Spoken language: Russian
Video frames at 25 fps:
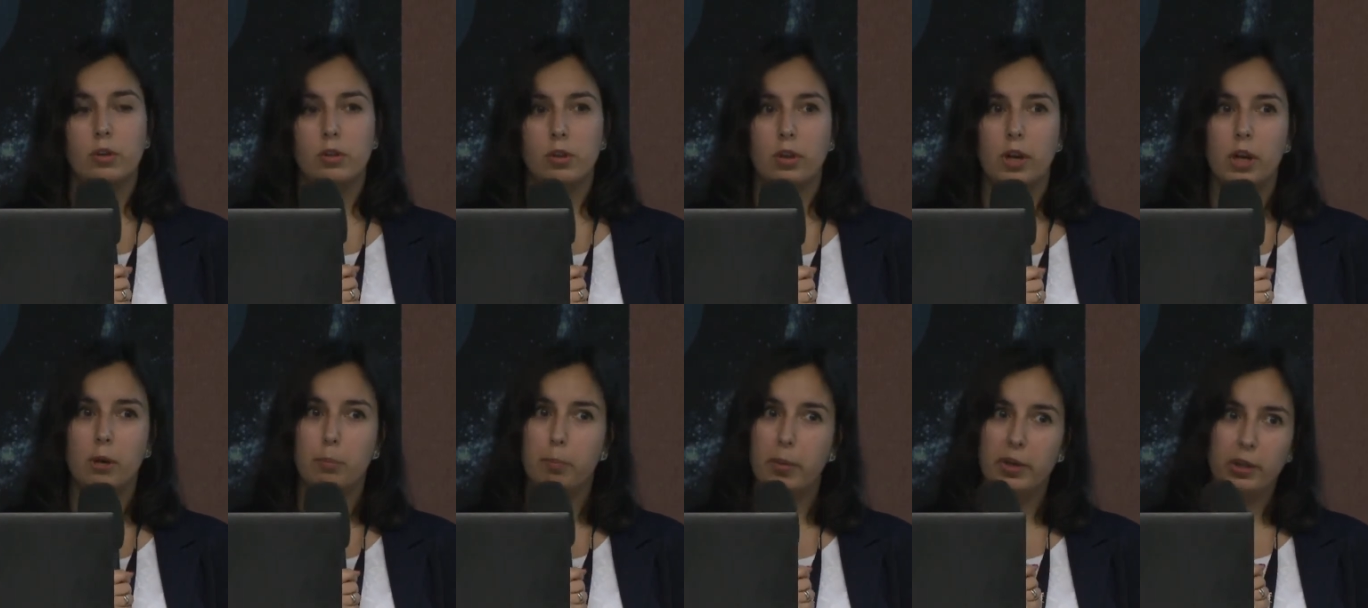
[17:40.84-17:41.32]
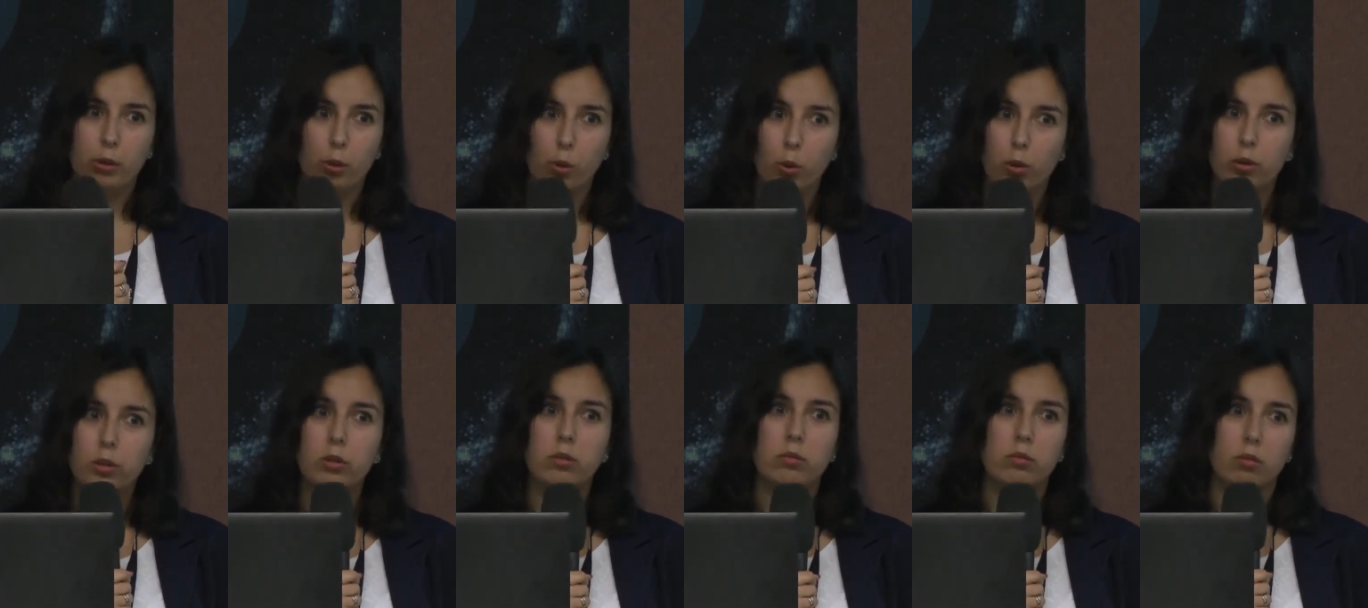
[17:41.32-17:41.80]
как
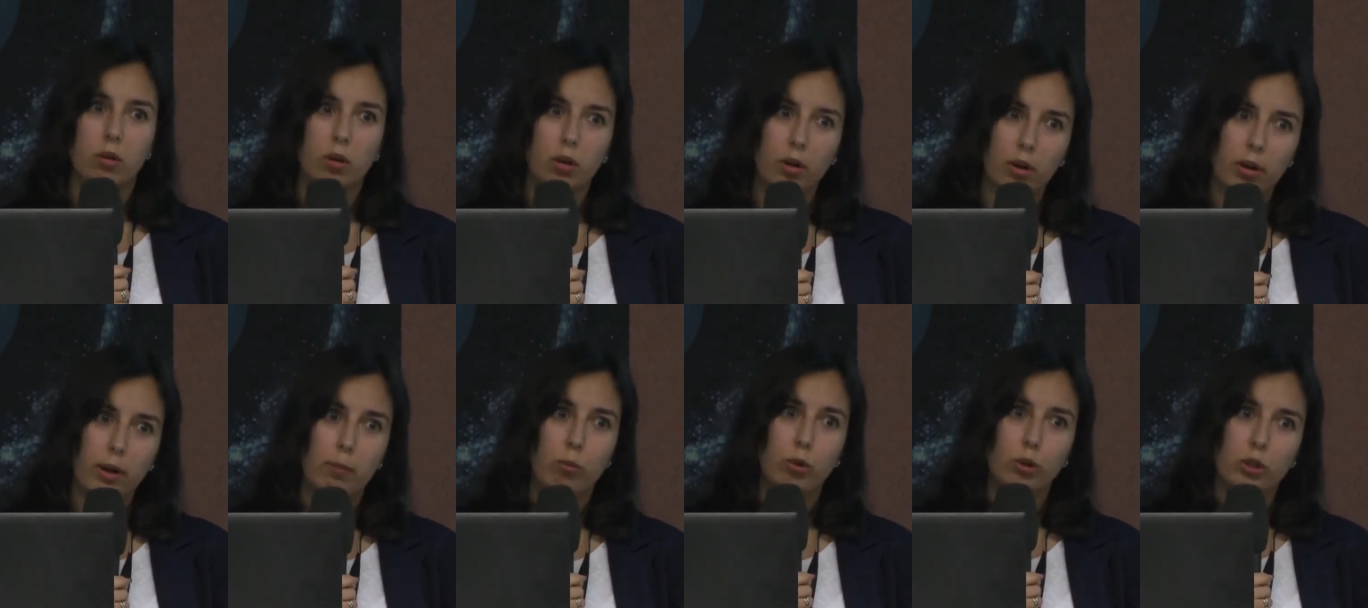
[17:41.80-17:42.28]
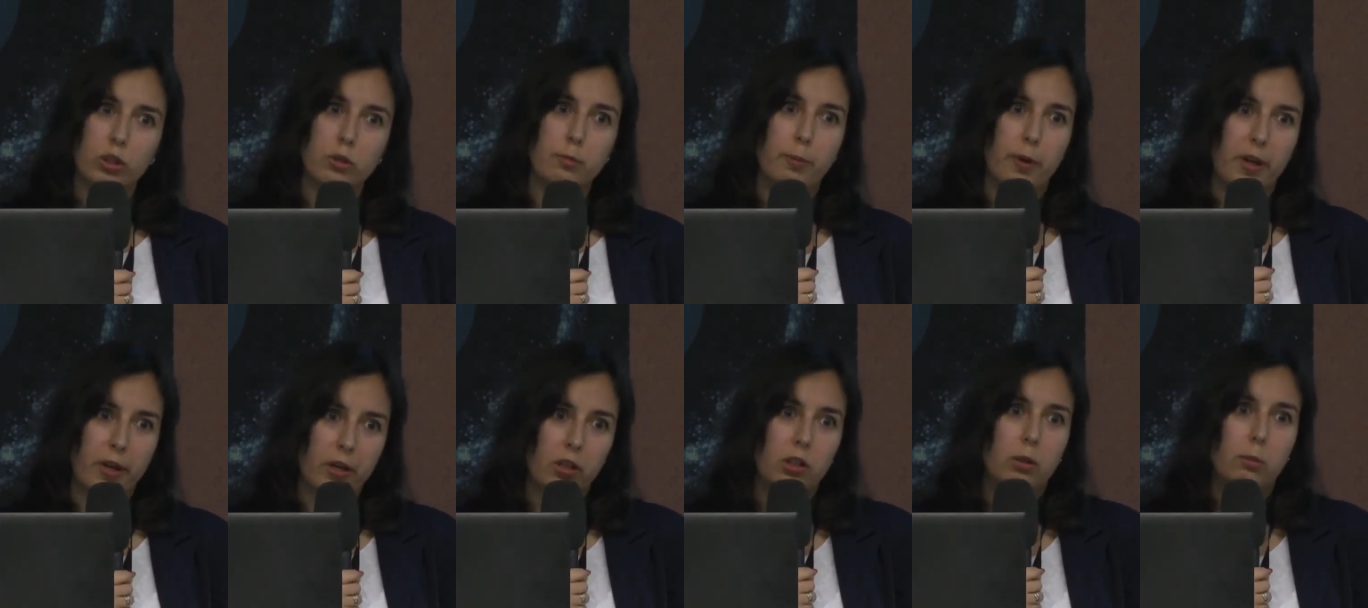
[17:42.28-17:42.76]
подход э, работы с
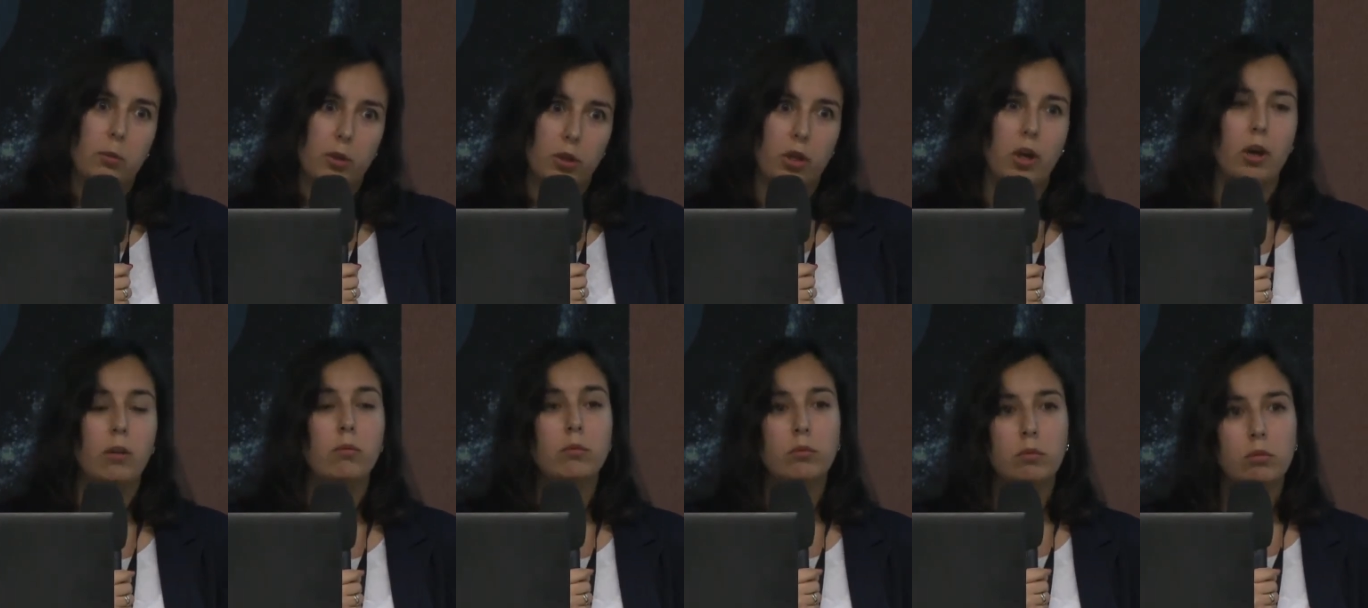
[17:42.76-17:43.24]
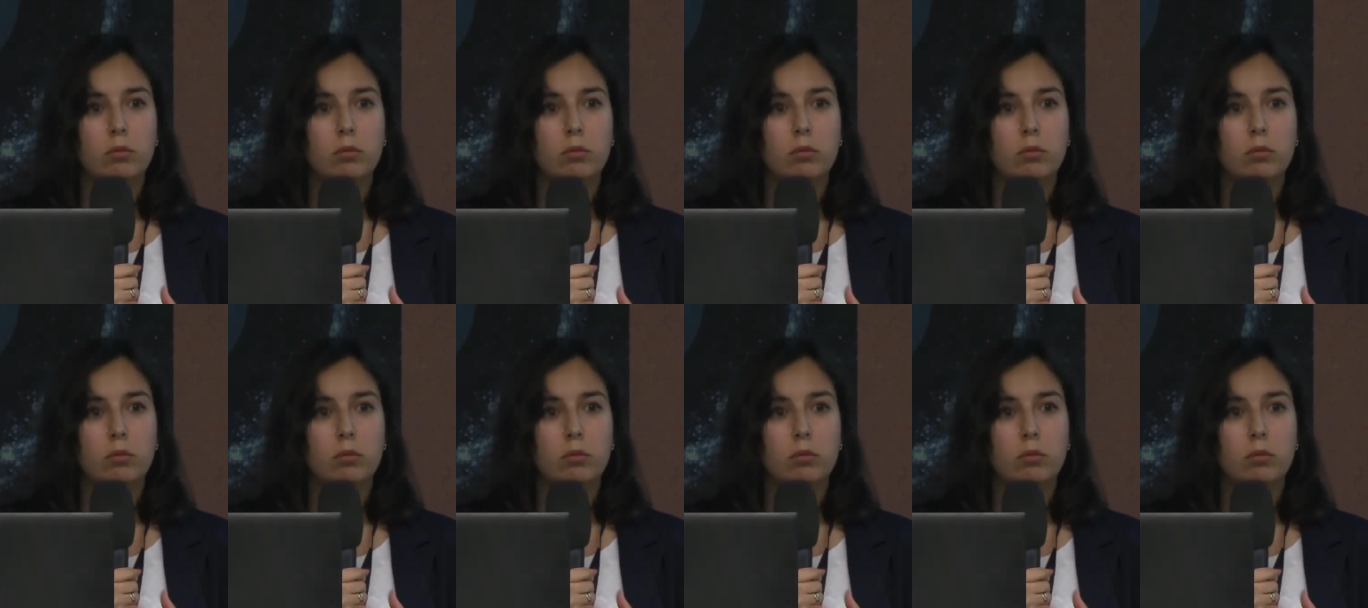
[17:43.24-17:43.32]
проектами, да.